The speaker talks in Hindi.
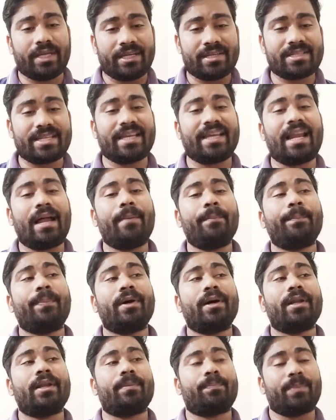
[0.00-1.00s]
इंस्टाग्राम
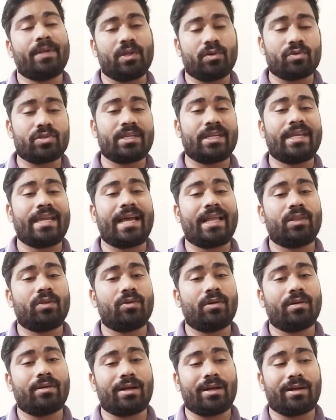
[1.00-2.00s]
पर पिंटू सिंह
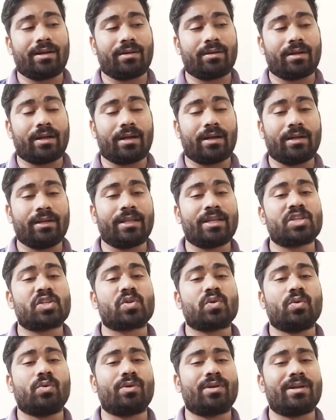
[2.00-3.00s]
यादव अंडर
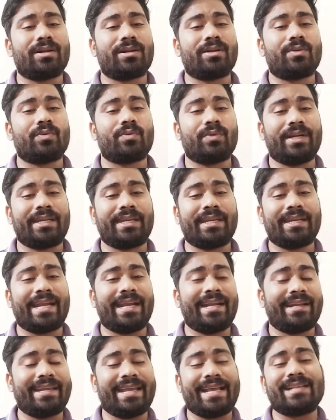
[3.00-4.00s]
स्कोर ट्वेंटी
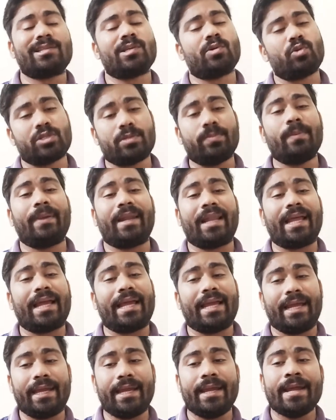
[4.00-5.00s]
या ऐसे कुछ भी
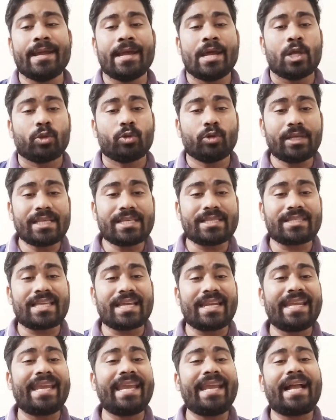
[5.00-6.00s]
बनाया है तो इस
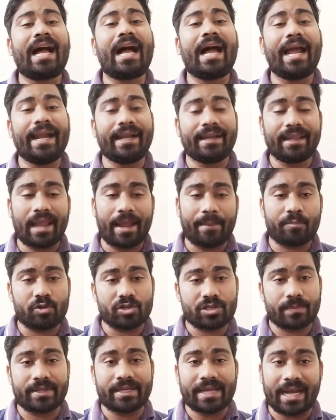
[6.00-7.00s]
तरीके का हैंडल
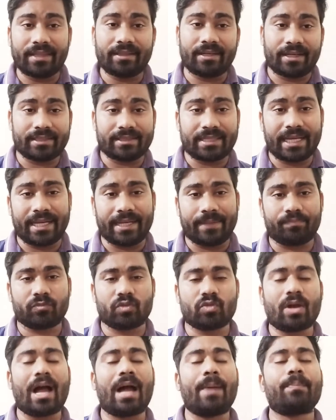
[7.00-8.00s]
आपको जब याद रहता है
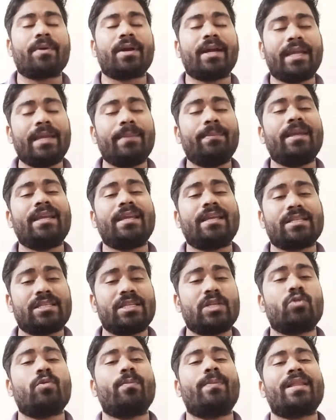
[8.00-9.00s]
तो आप कहीं भी
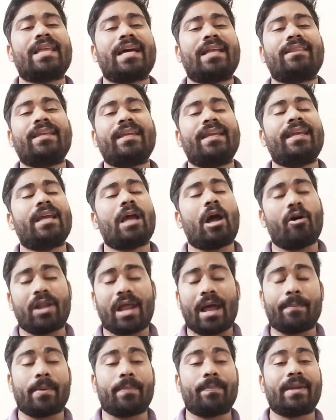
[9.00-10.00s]
किसी को बताते हैं और
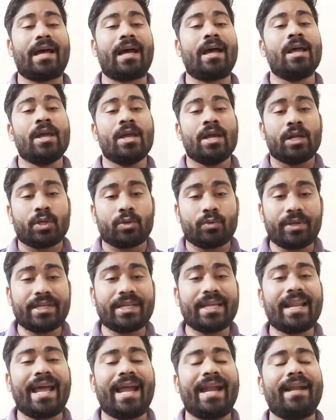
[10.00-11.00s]
आप अपना
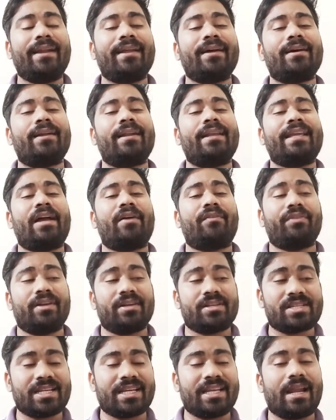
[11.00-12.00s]
ट्विटर हैंडल या फिर
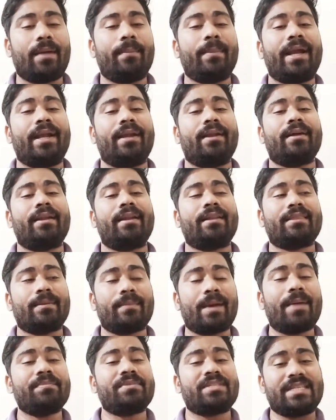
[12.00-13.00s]
इंस्टाग्राम हैंडल
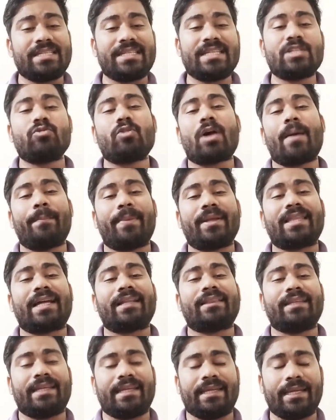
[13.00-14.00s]
तमाम चीज़ें जो आप
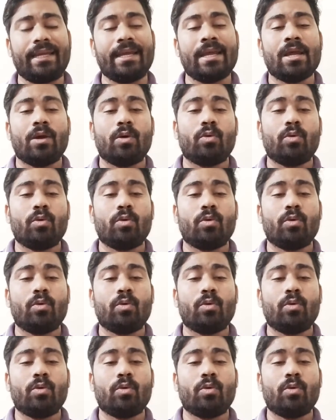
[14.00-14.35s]
बताते हैं